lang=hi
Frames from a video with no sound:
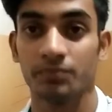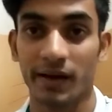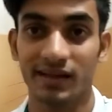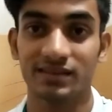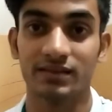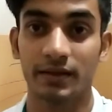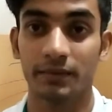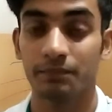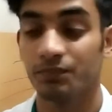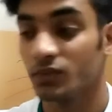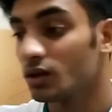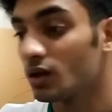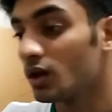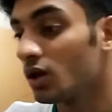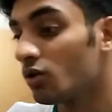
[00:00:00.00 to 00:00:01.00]
स्पेक्स हैं
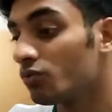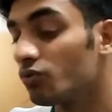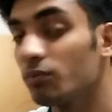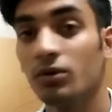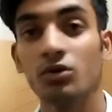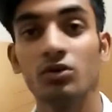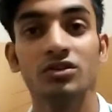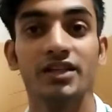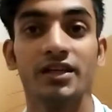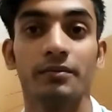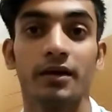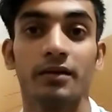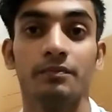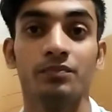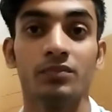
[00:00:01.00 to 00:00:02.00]
वो बिल्कुल सेम
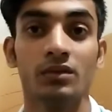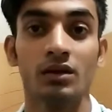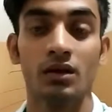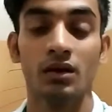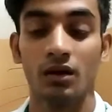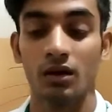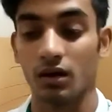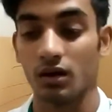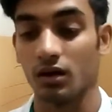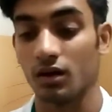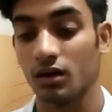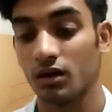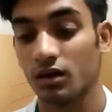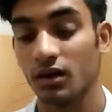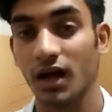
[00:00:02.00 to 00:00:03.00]
है
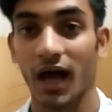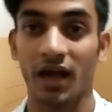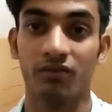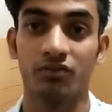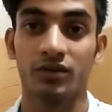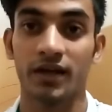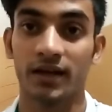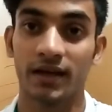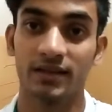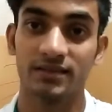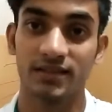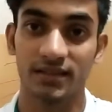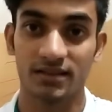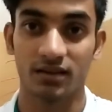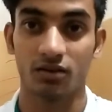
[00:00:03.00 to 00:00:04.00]
आईफोन टेन एक्स
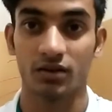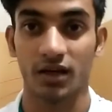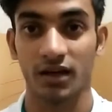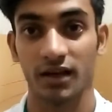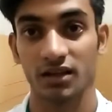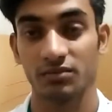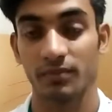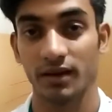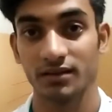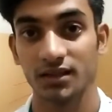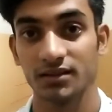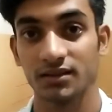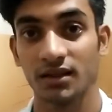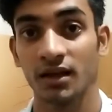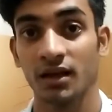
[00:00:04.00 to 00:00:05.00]
जैसे और टेन एक्स मैक्स
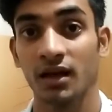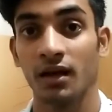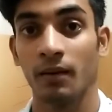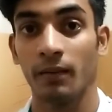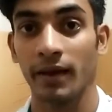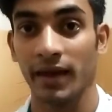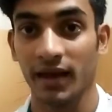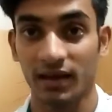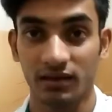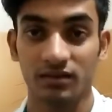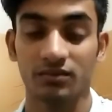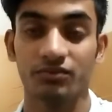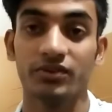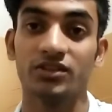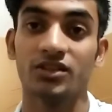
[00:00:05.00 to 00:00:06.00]
जैसे एक
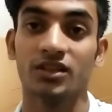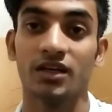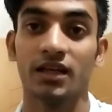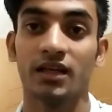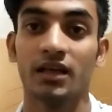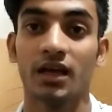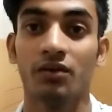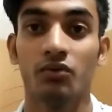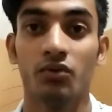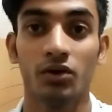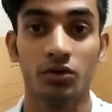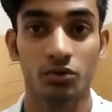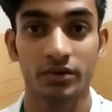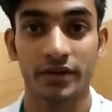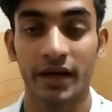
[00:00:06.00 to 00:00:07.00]
फीचर नहीं है वो
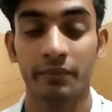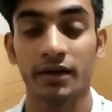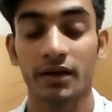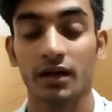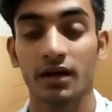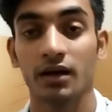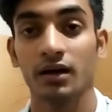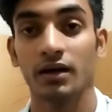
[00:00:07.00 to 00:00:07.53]
ड्यूल कैमरे का